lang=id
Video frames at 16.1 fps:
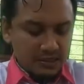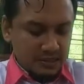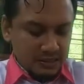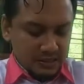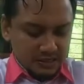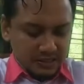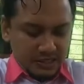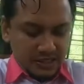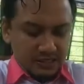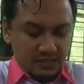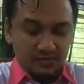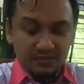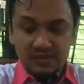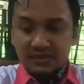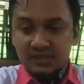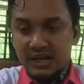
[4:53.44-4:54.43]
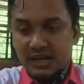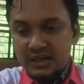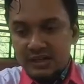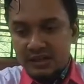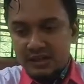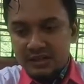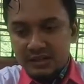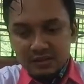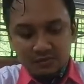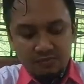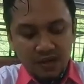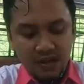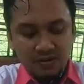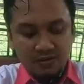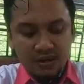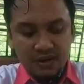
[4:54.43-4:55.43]
eh, saintifik sekali
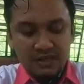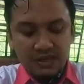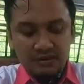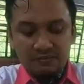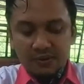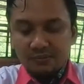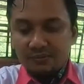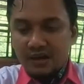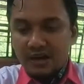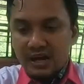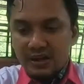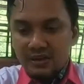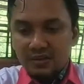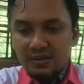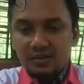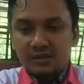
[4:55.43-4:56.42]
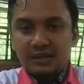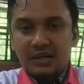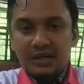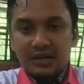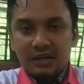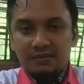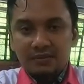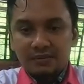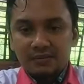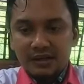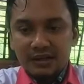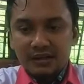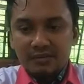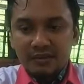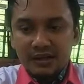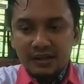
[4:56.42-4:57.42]
bahwa yang berpengaruh dalam apa
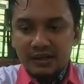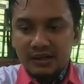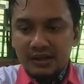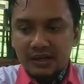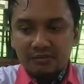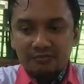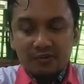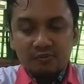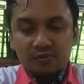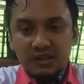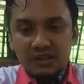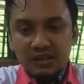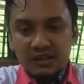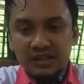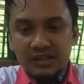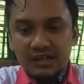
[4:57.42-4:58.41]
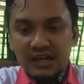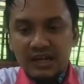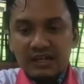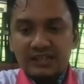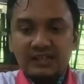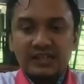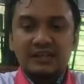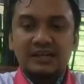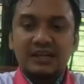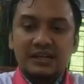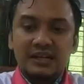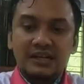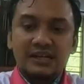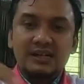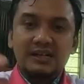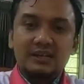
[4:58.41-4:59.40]
namanya dalam pembuatan ini hanya
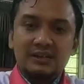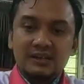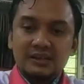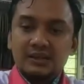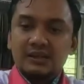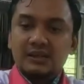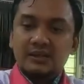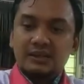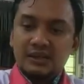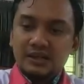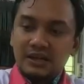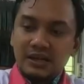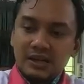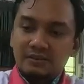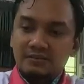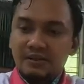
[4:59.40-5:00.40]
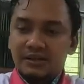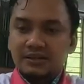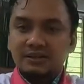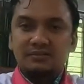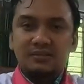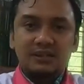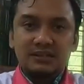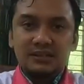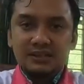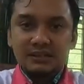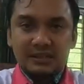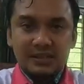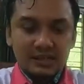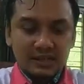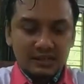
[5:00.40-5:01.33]
dari ketiga macam ini saja.